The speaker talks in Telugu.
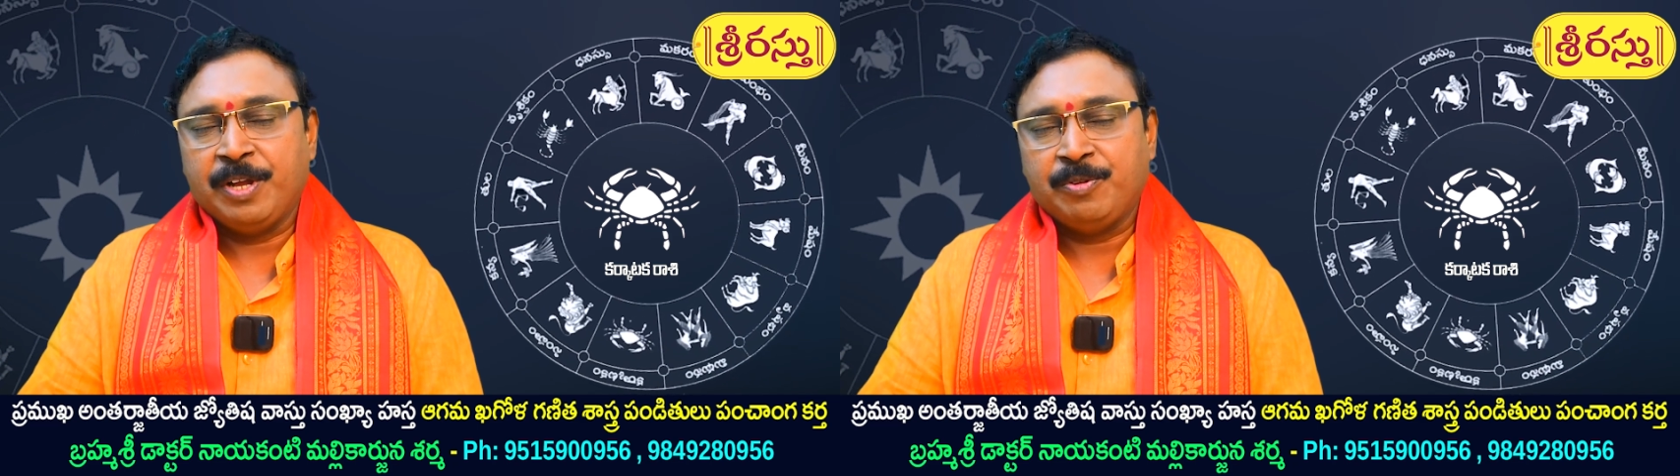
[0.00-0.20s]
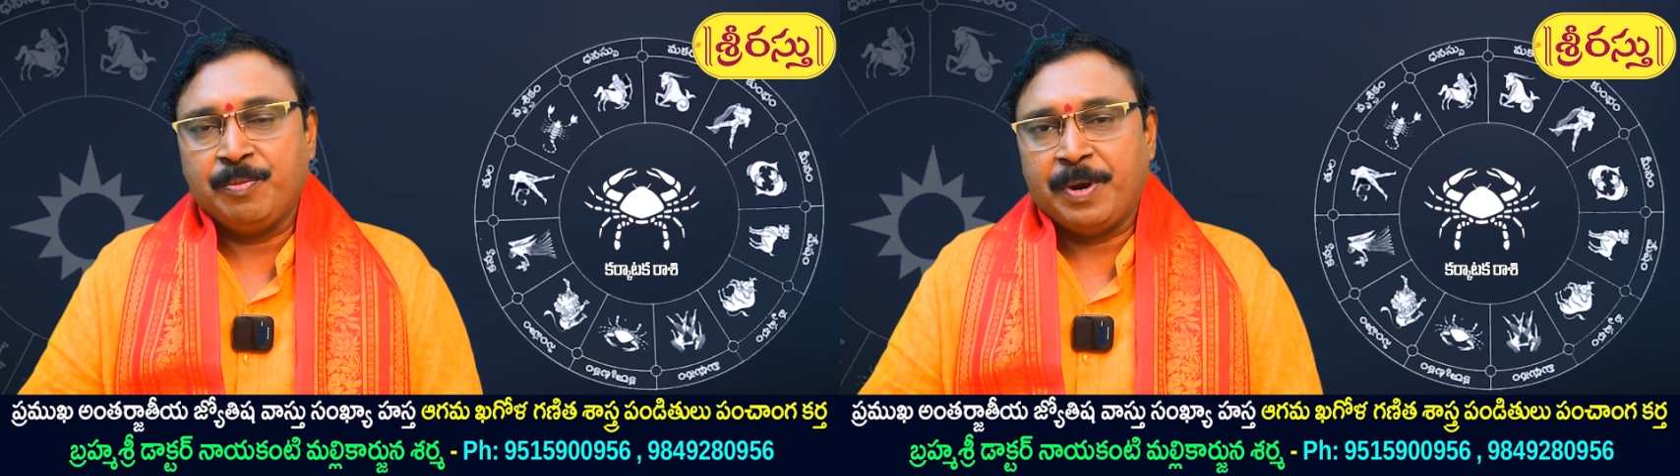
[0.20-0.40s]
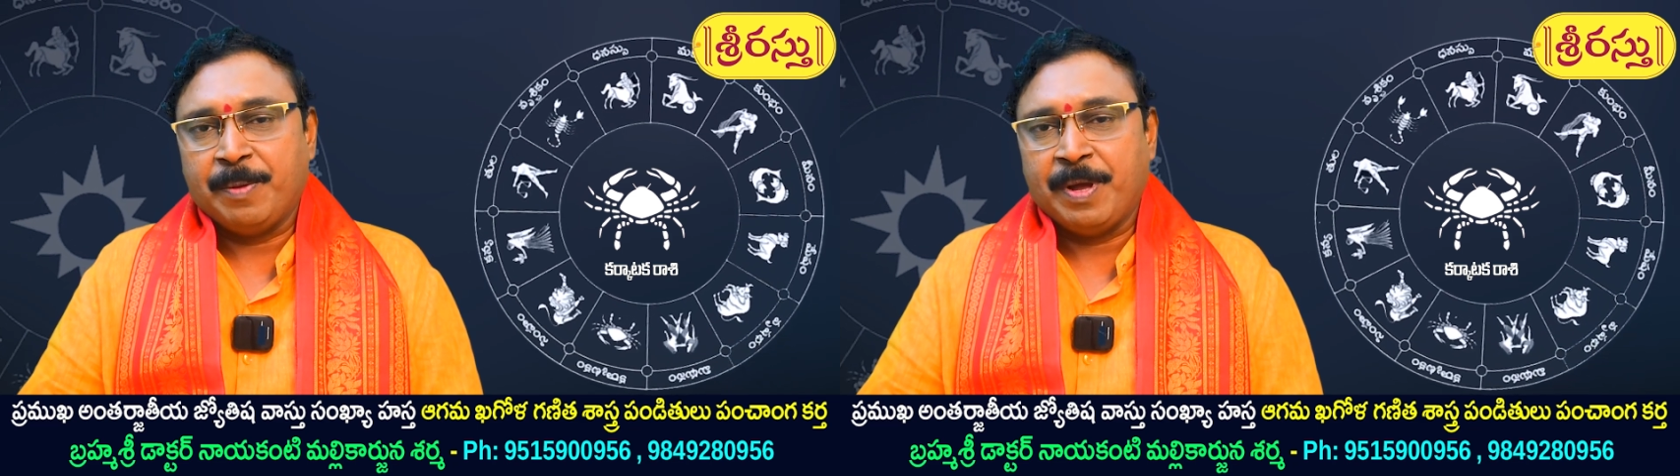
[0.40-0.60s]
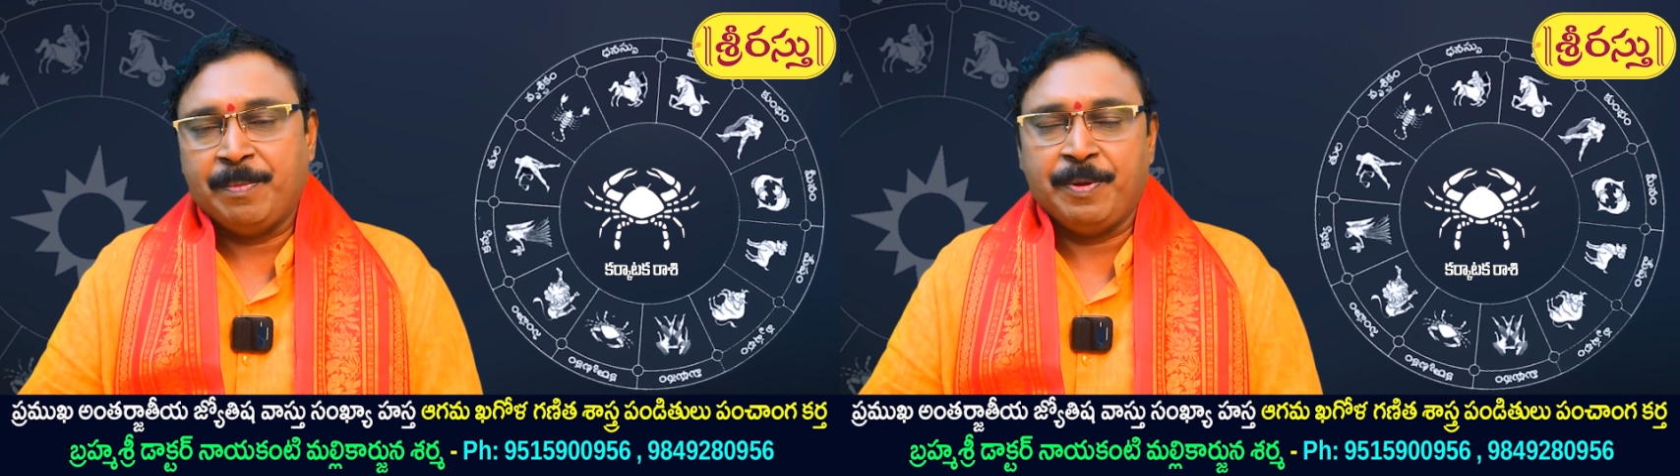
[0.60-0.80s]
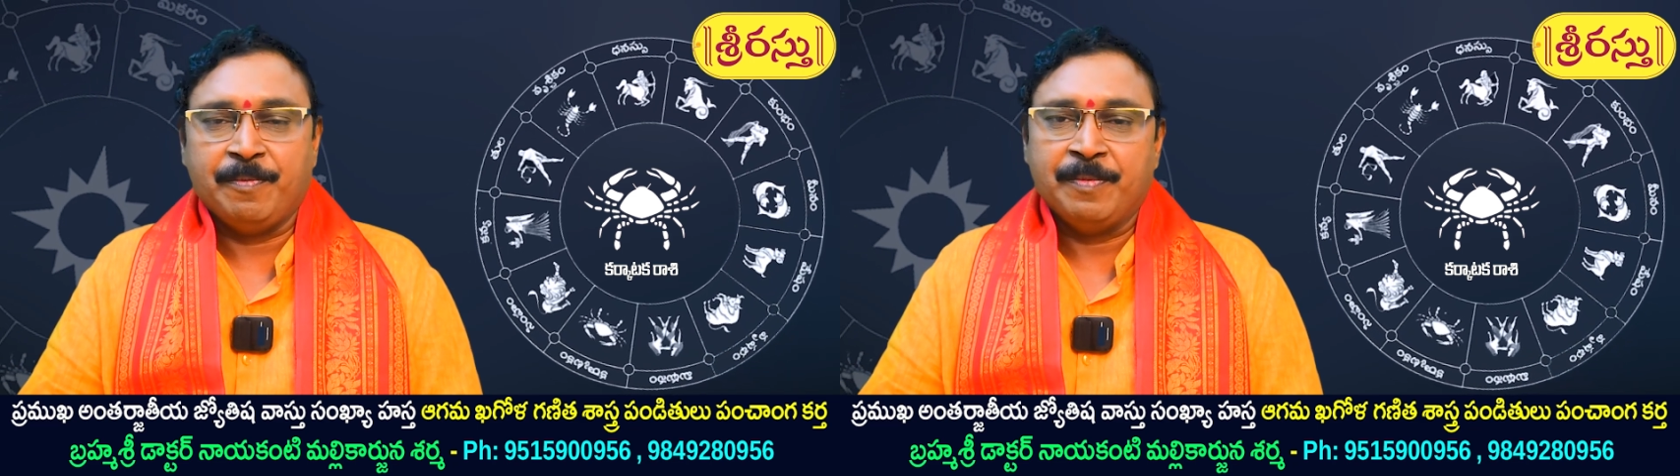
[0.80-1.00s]
కేతుం
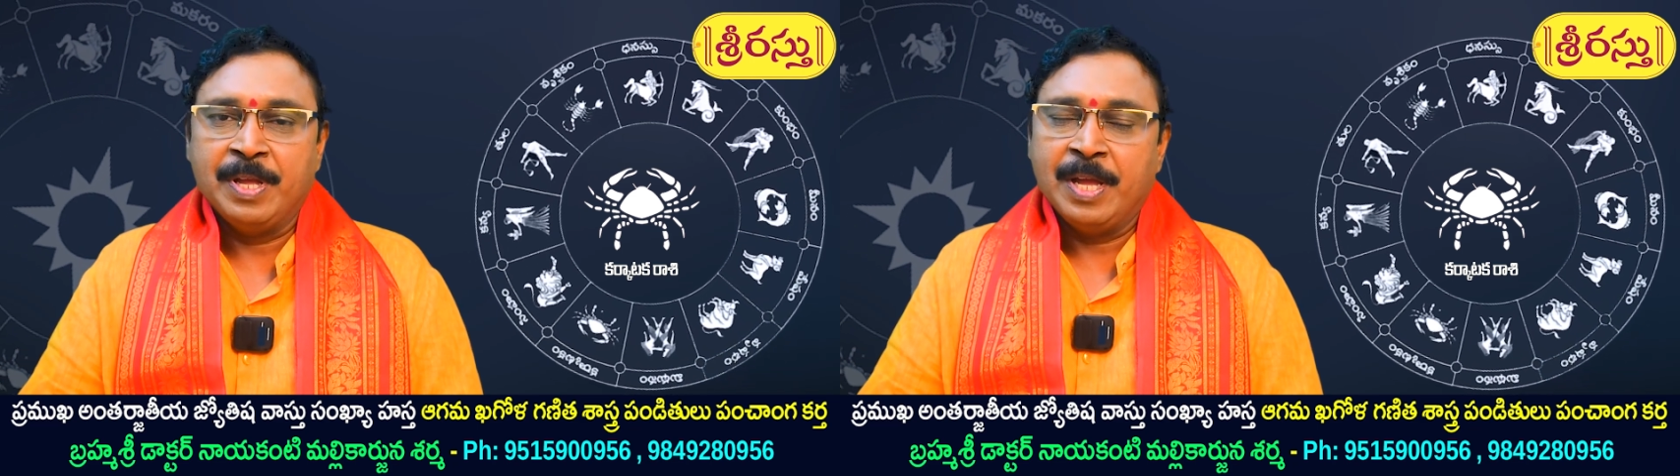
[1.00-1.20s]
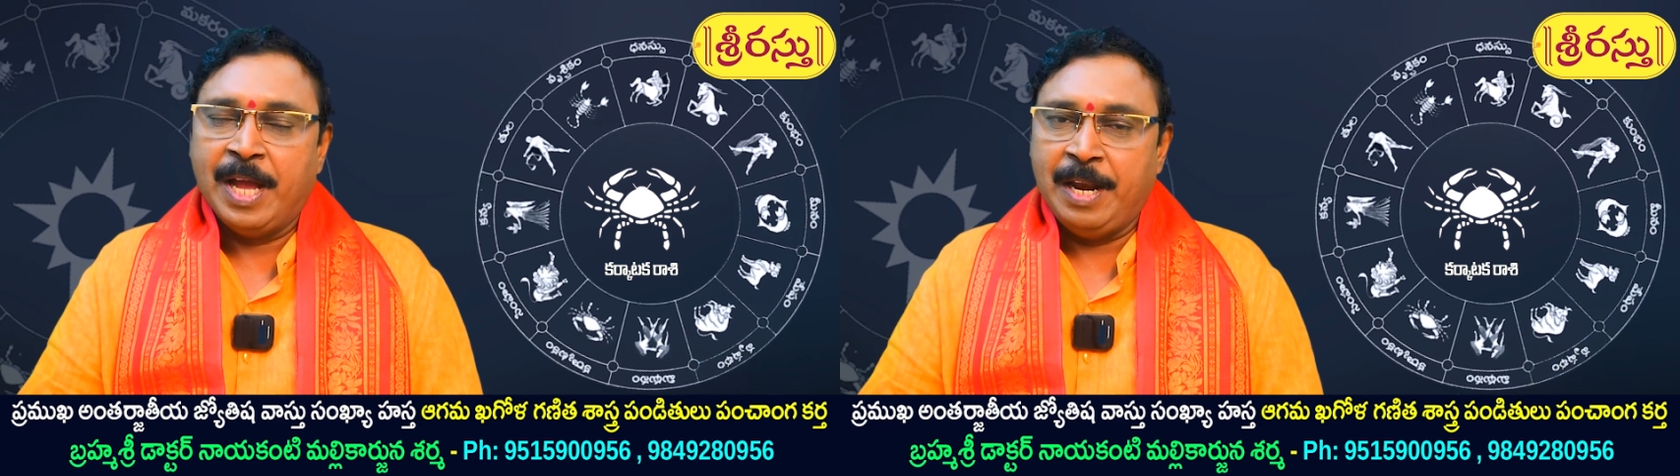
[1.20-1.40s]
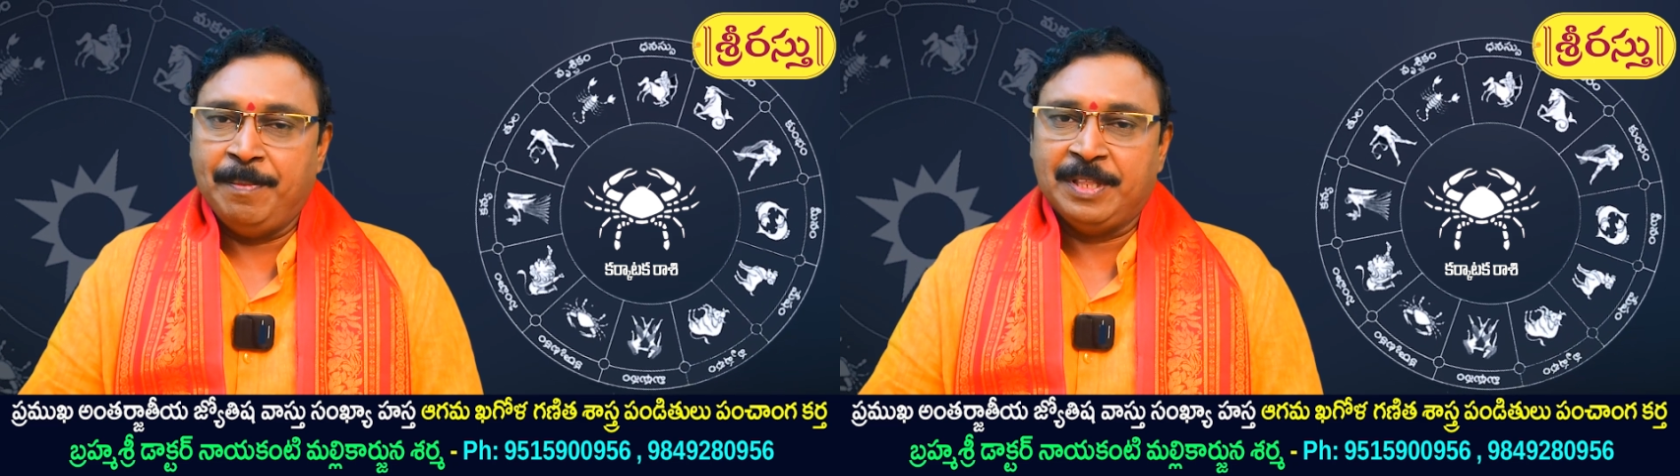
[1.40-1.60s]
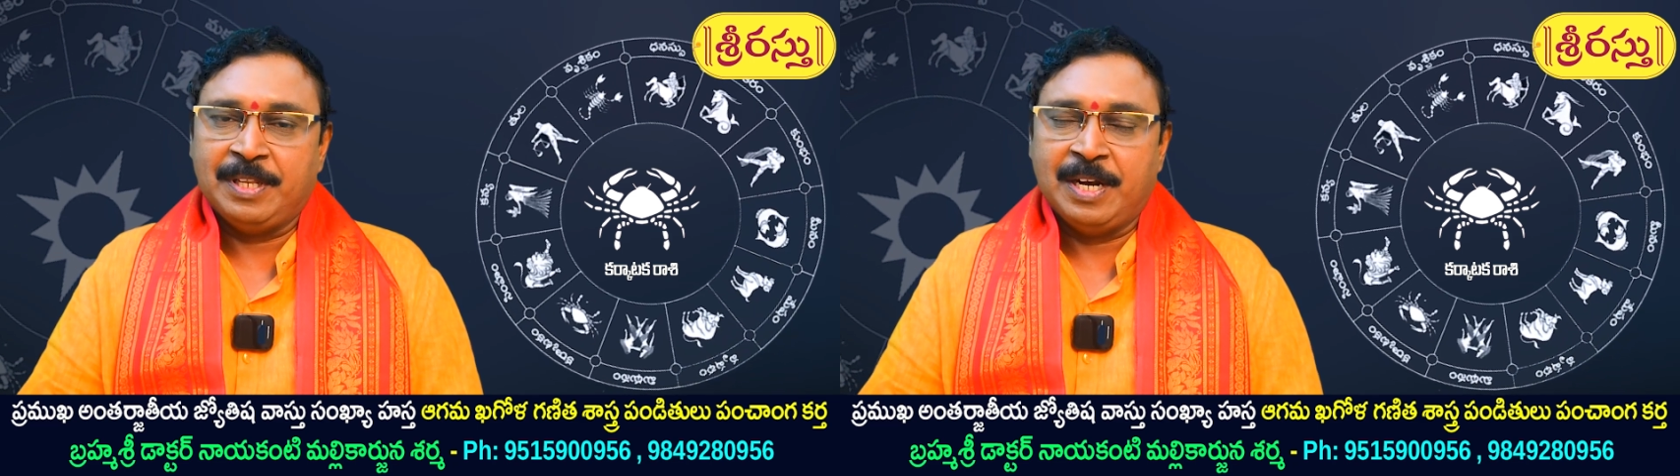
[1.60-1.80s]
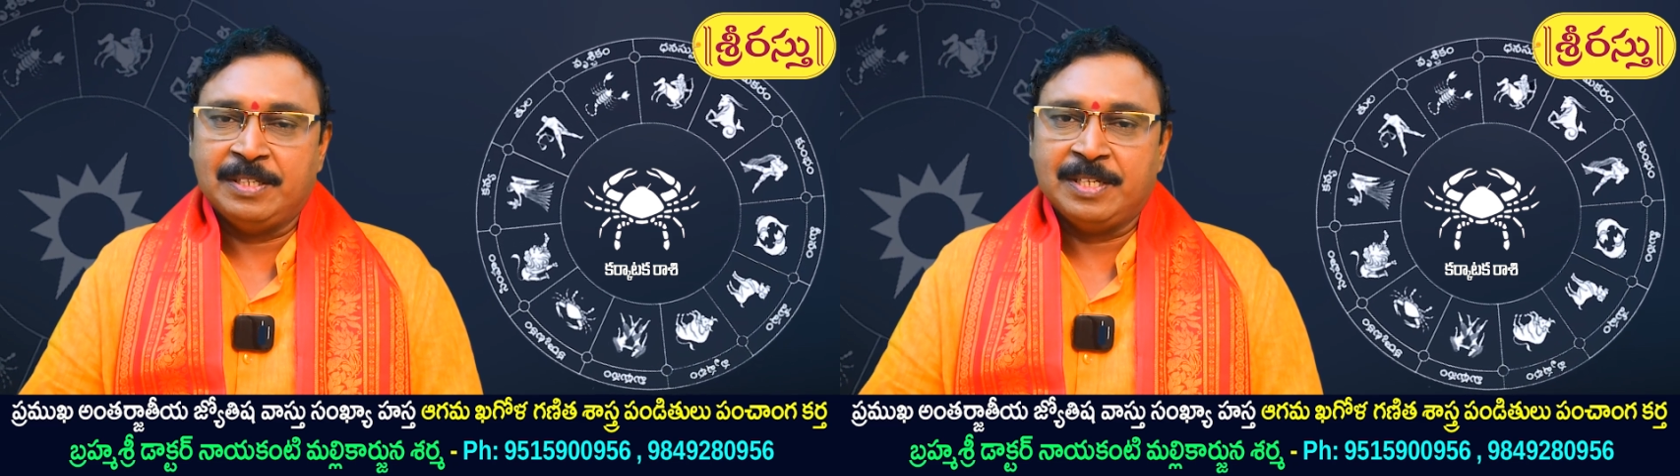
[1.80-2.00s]
ప్రణమామ్యం అనే
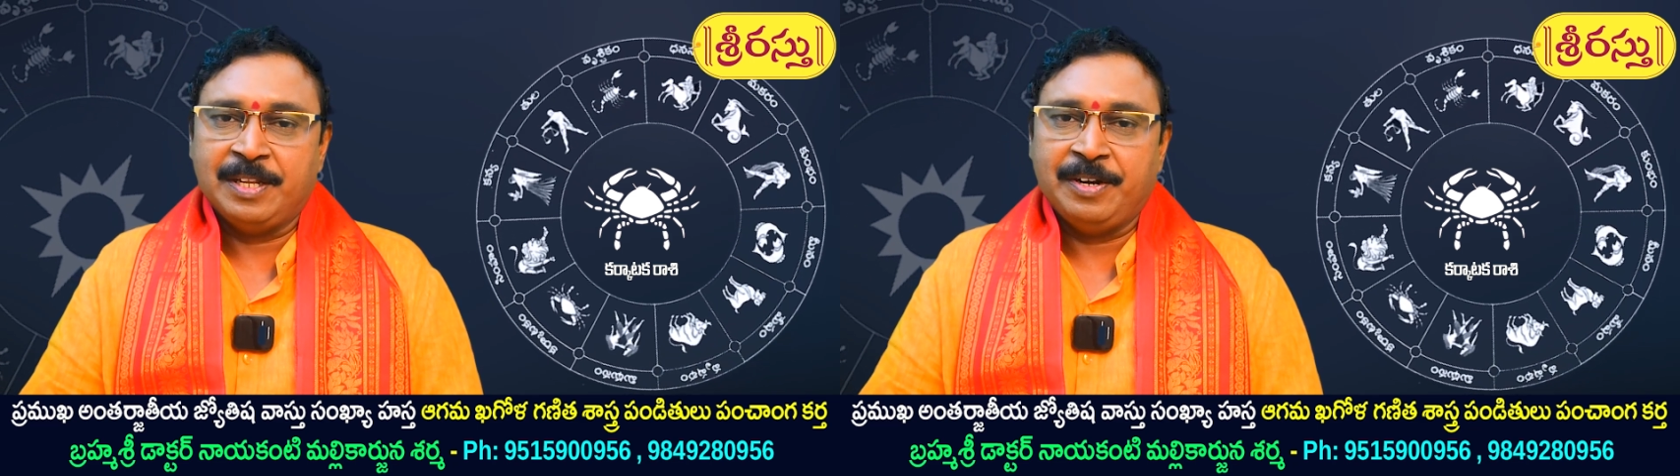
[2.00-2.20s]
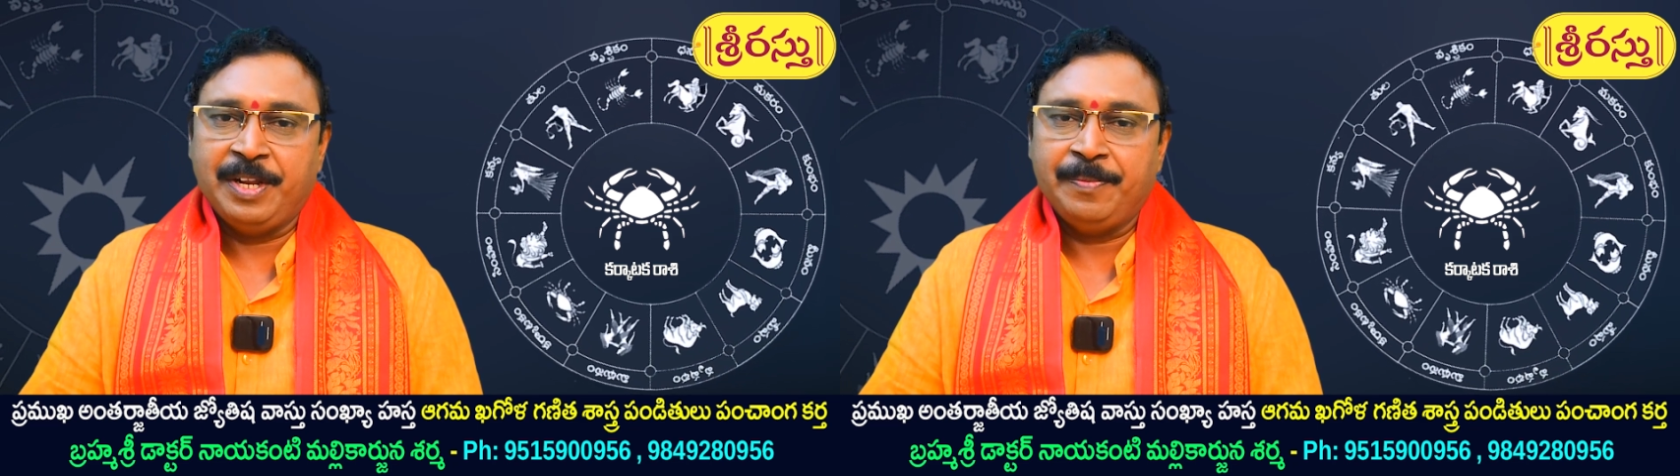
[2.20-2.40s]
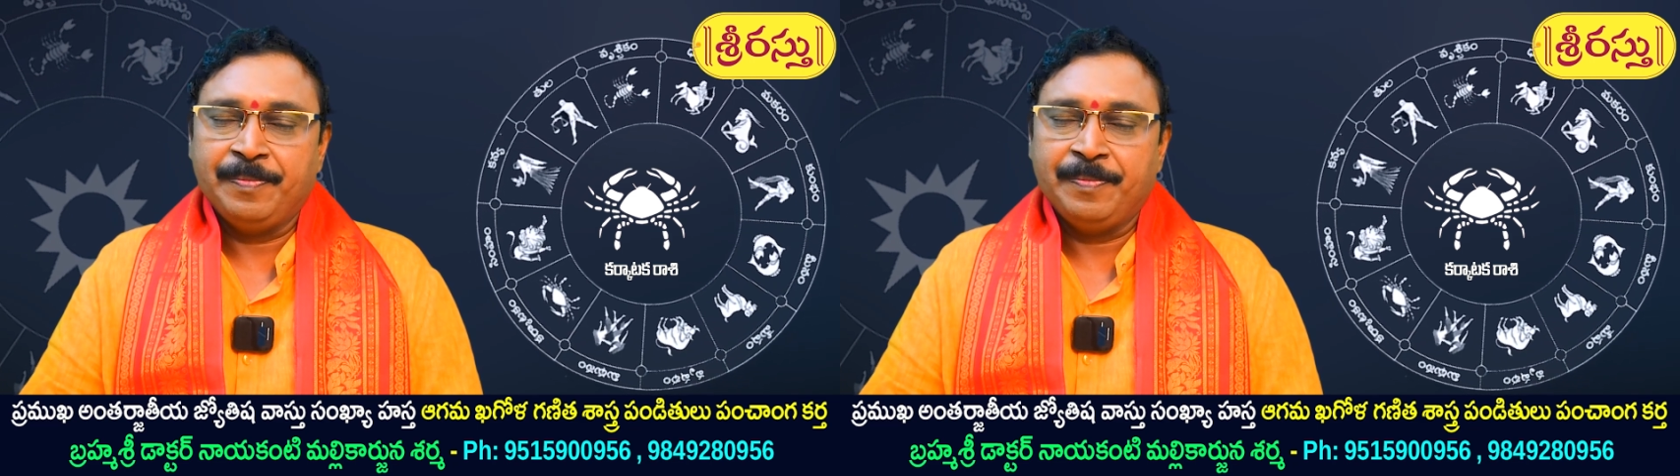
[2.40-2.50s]
మంత్రాన్ని చదండి